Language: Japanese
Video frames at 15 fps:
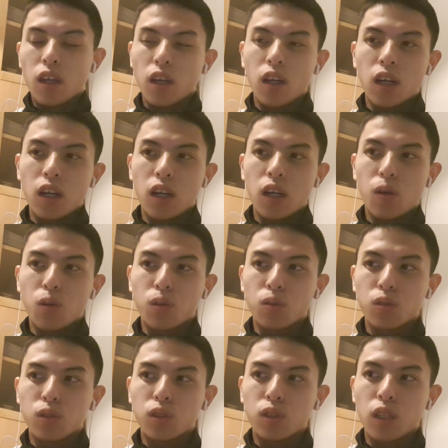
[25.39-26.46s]
怪我を
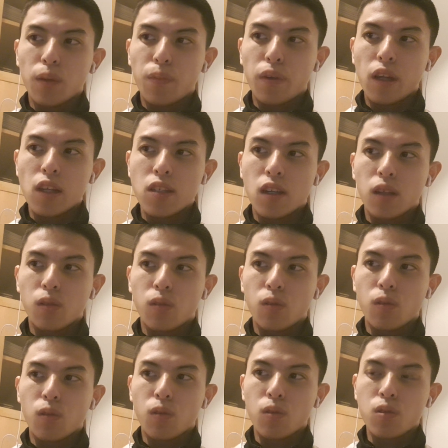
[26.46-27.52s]
とやっぱりあ
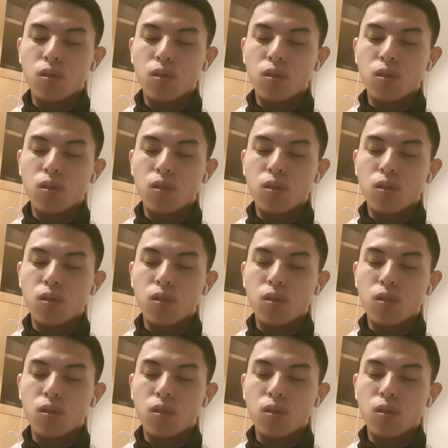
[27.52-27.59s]
の